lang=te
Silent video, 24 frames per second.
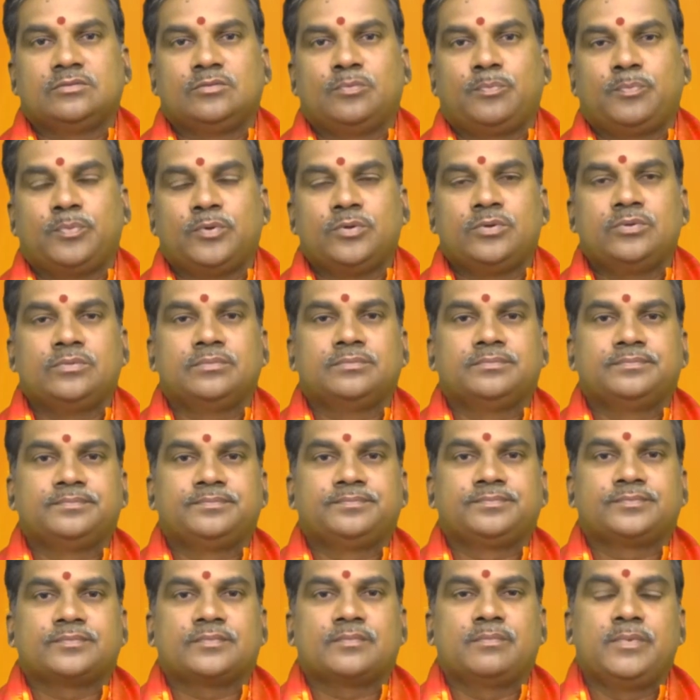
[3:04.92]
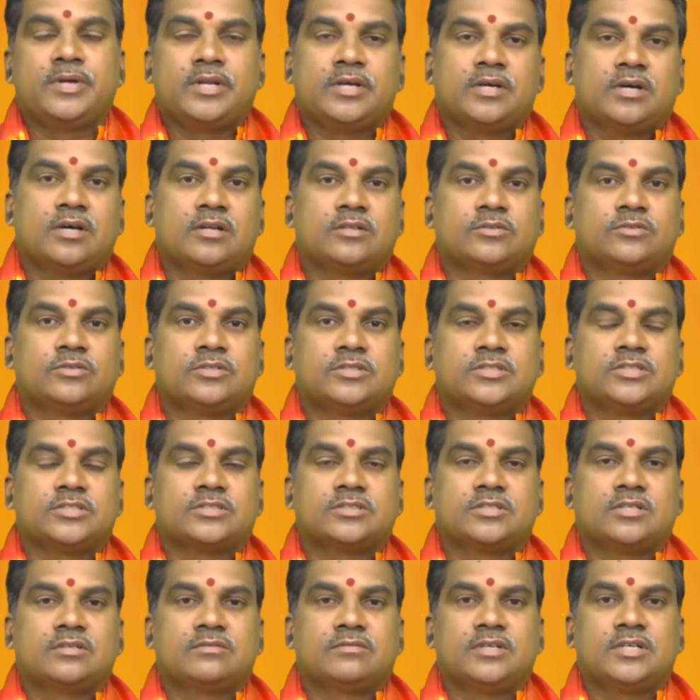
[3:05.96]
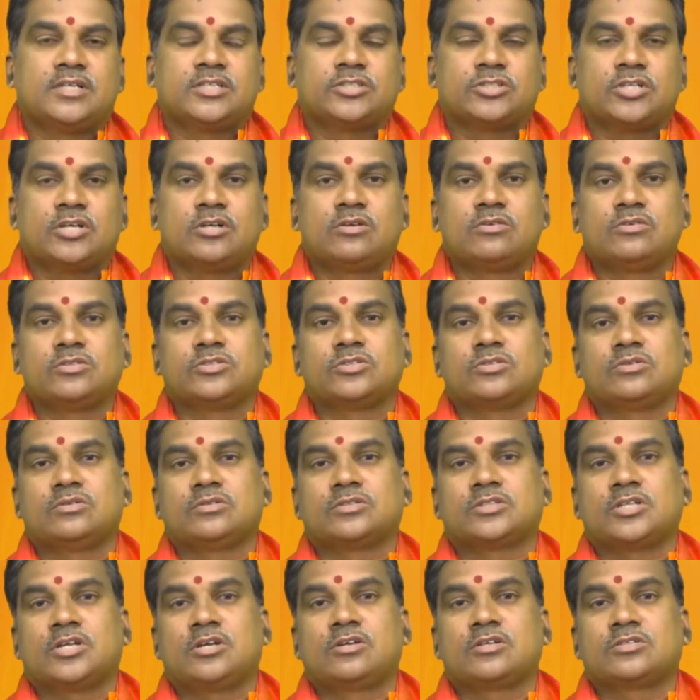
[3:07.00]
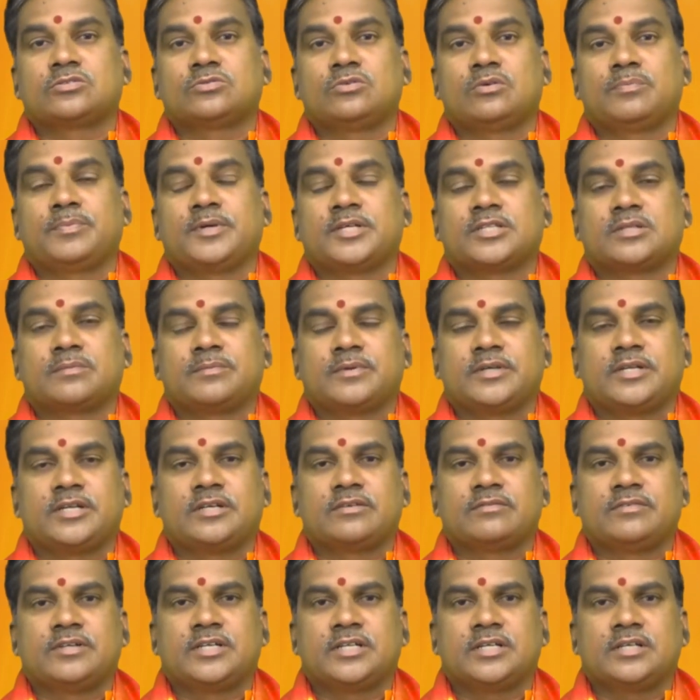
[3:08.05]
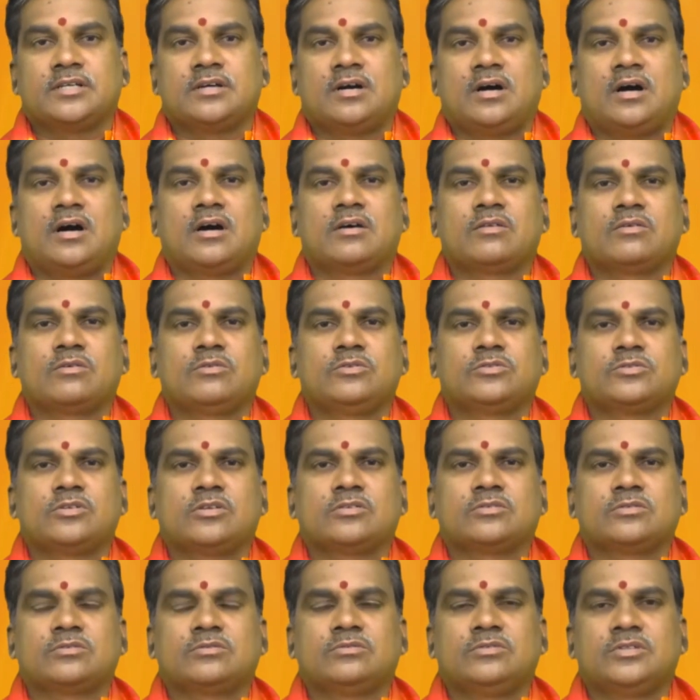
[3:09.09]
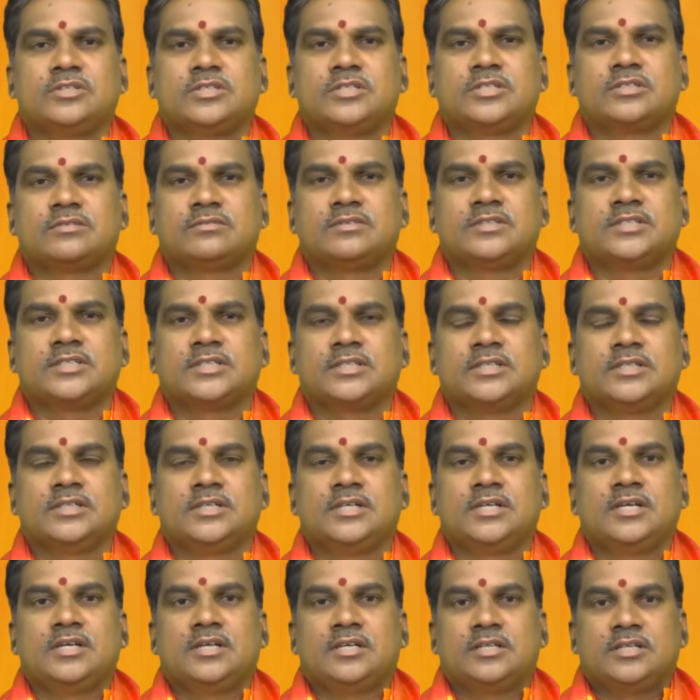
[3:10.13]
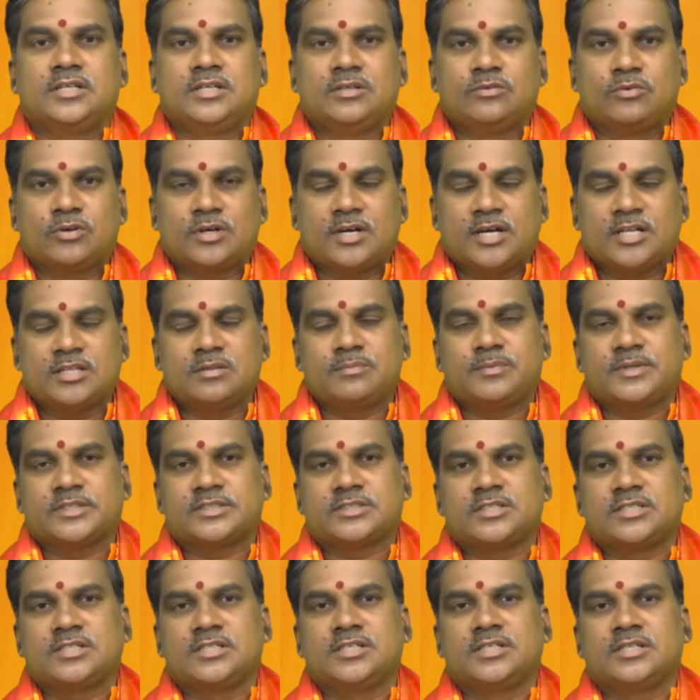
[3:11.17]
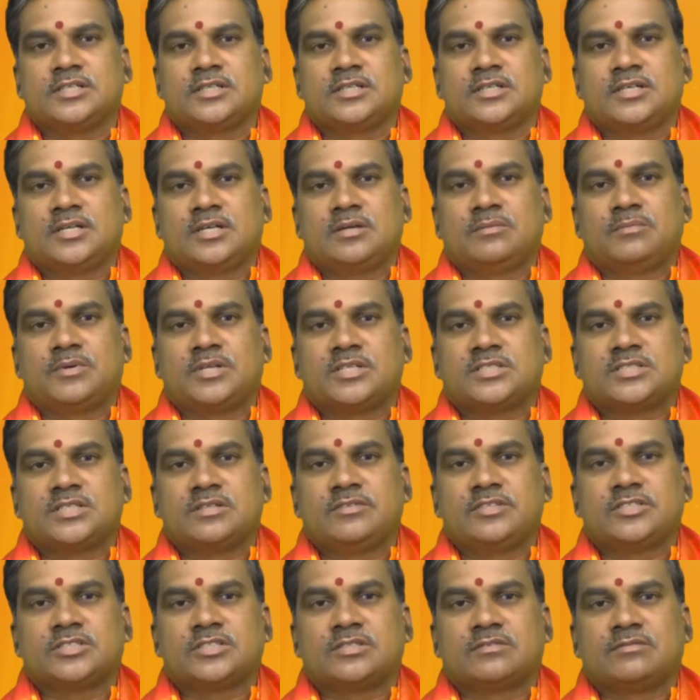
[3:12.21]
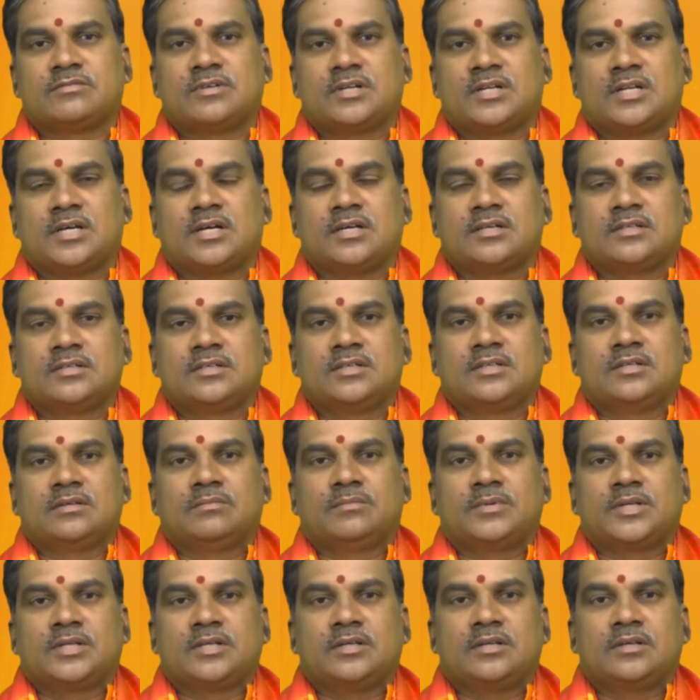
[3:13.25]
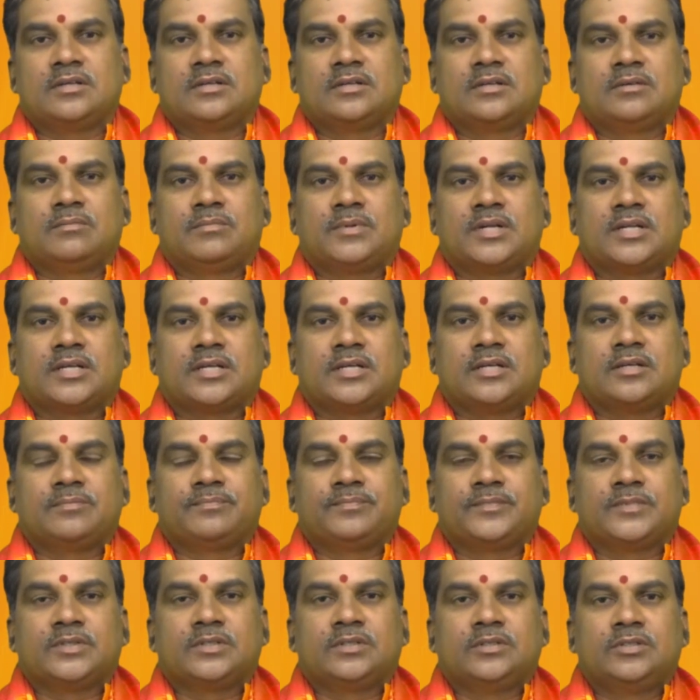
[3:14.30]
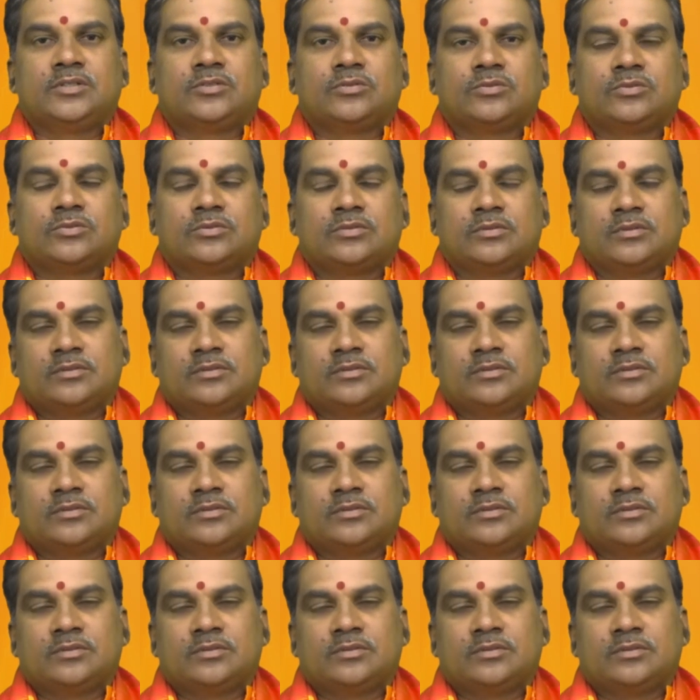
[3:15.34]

ఉప్పు మిరియాలతో చేసినటువంటి షడ్రుచో షడ్రుశోపేతమైనటువంటి ఆరు రుచులతో కూడినటువంటి ఈ ఉగాది పచ్చడిని మరి సేవించడం వల్ల మరి మనకి ఇరు